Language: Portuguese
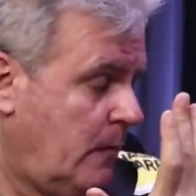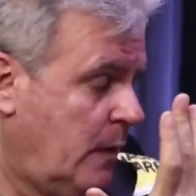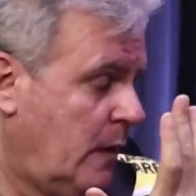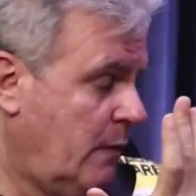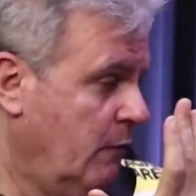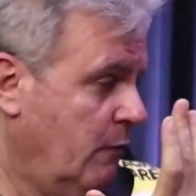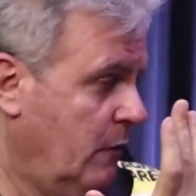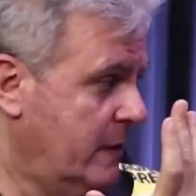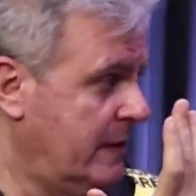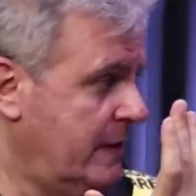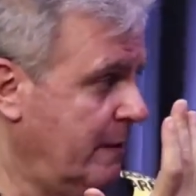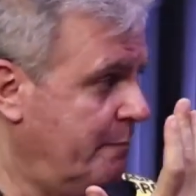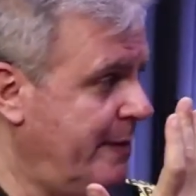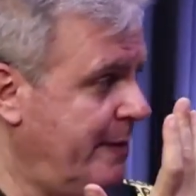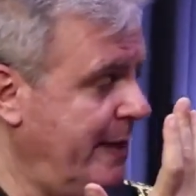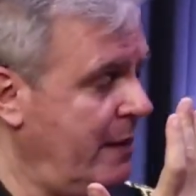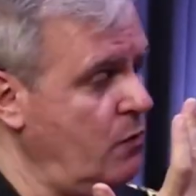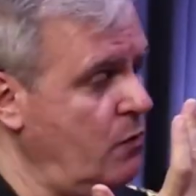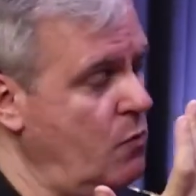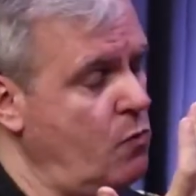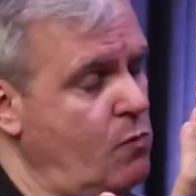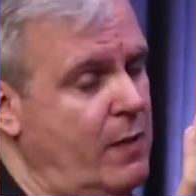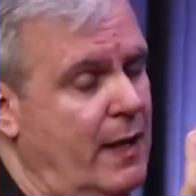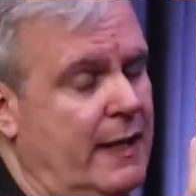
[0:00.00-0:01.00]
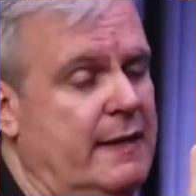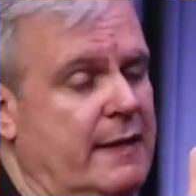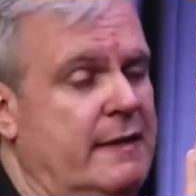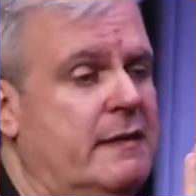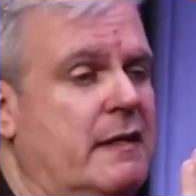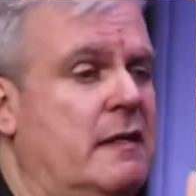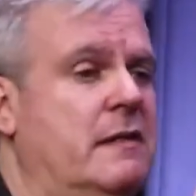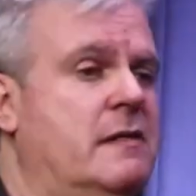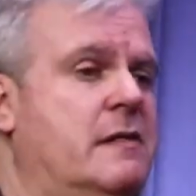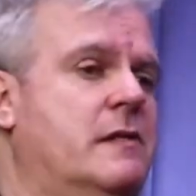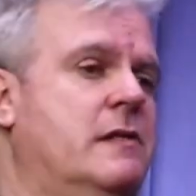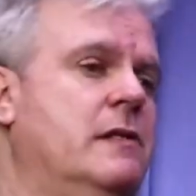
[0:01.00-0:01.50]
Você pega um
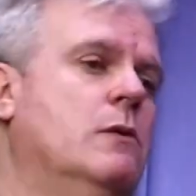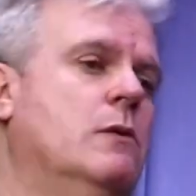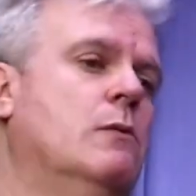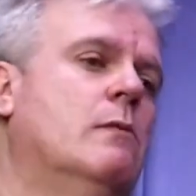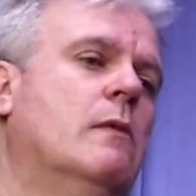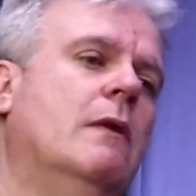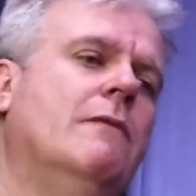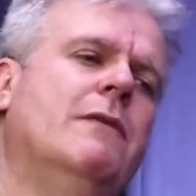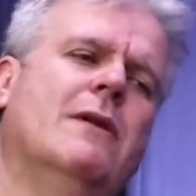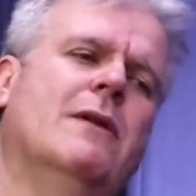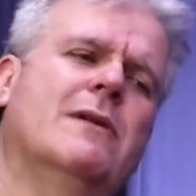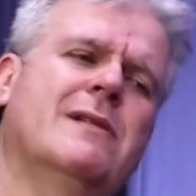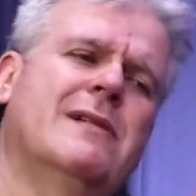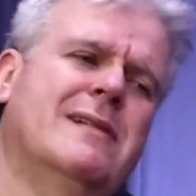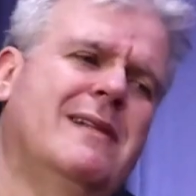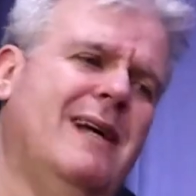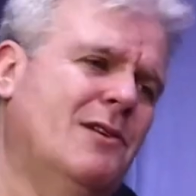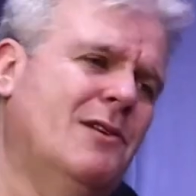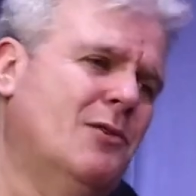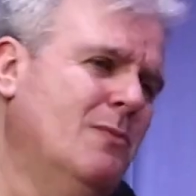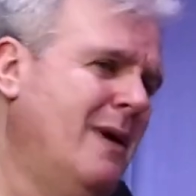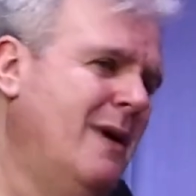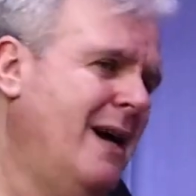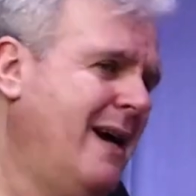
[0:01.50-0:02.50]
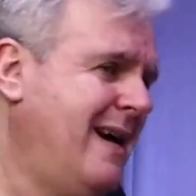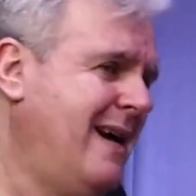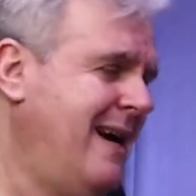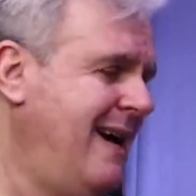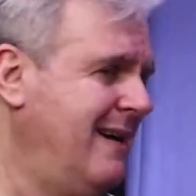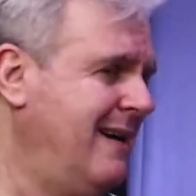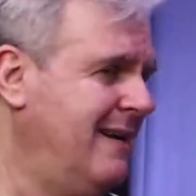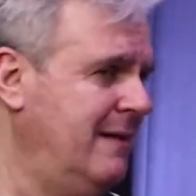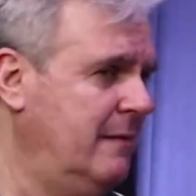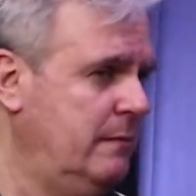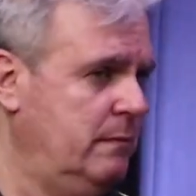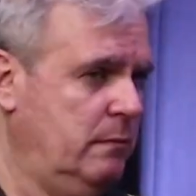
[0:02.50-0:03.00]
45, a velocidade de uma
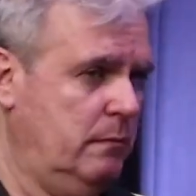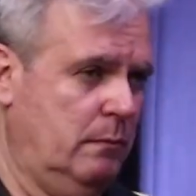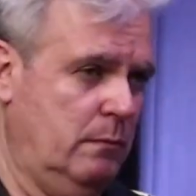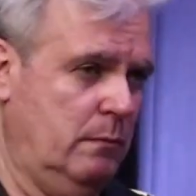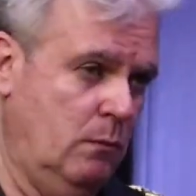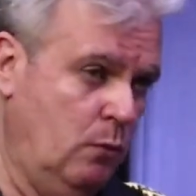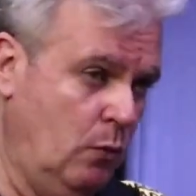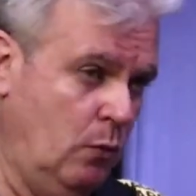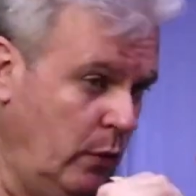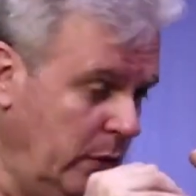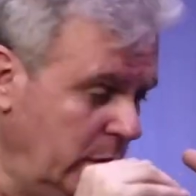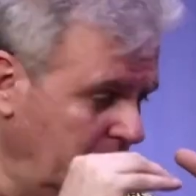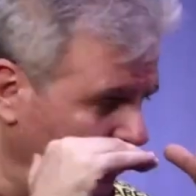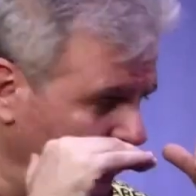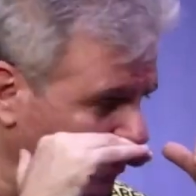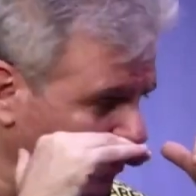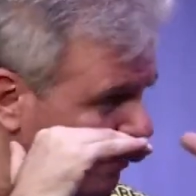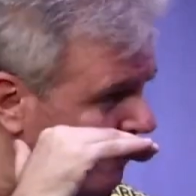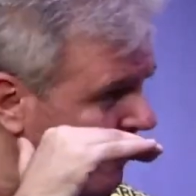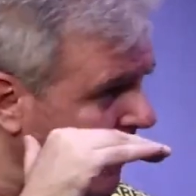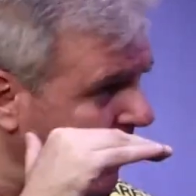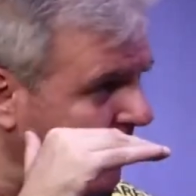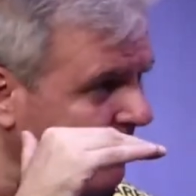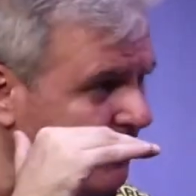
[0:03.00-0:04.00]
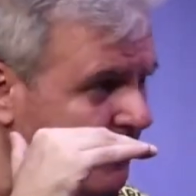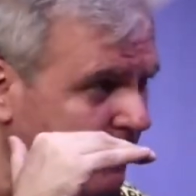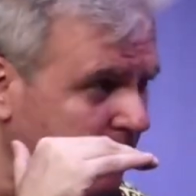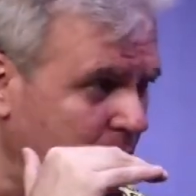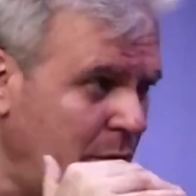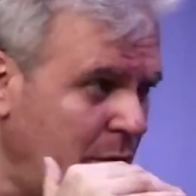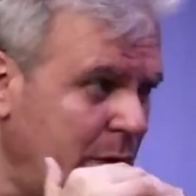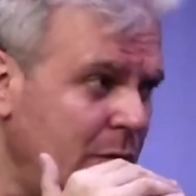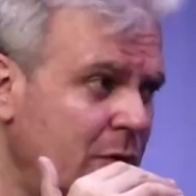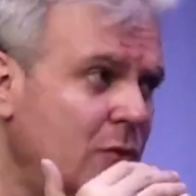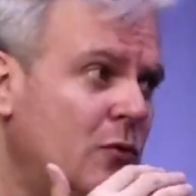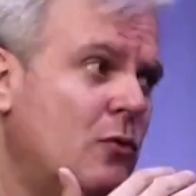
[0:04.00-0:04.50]
carga muito média,
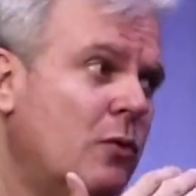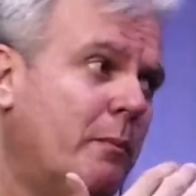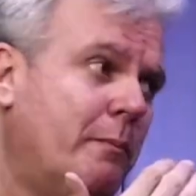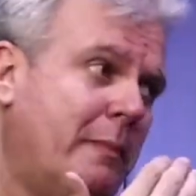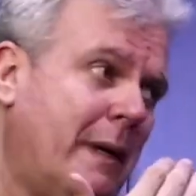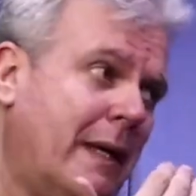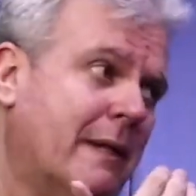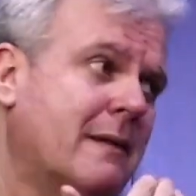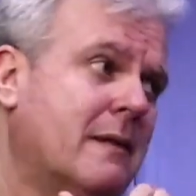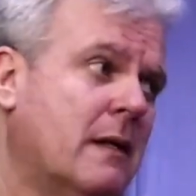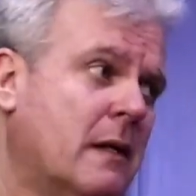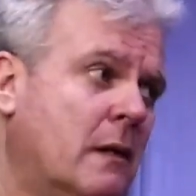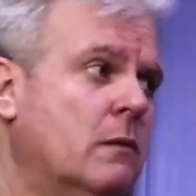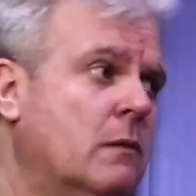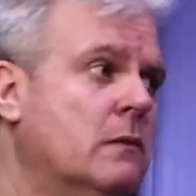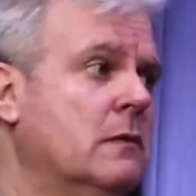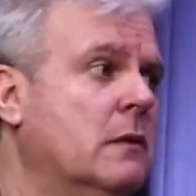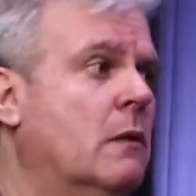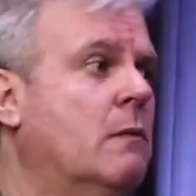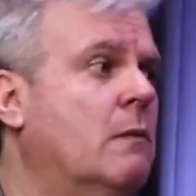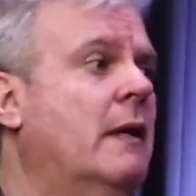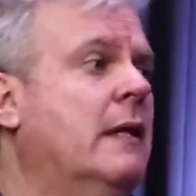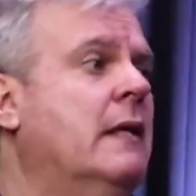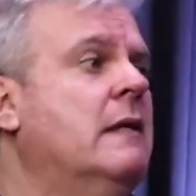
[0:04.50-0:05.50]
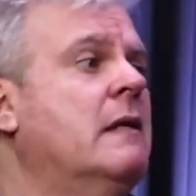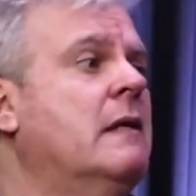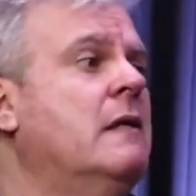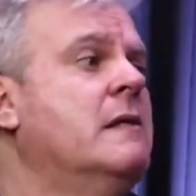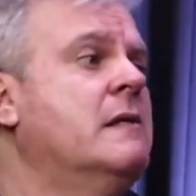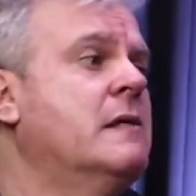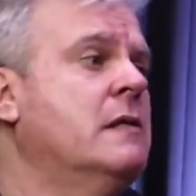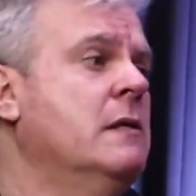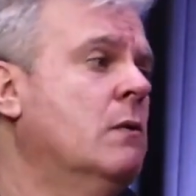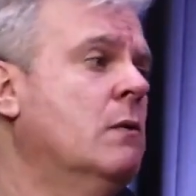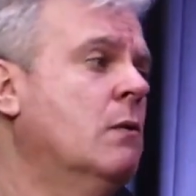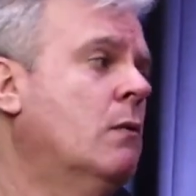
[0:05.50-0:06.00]
muito padrão da
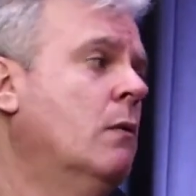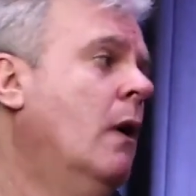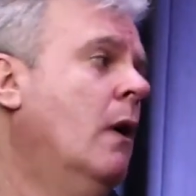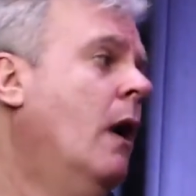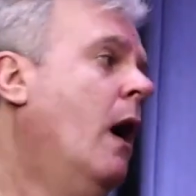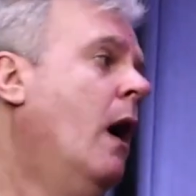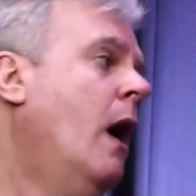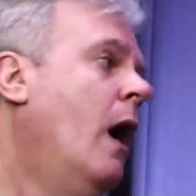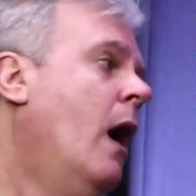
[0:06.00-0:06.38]
45,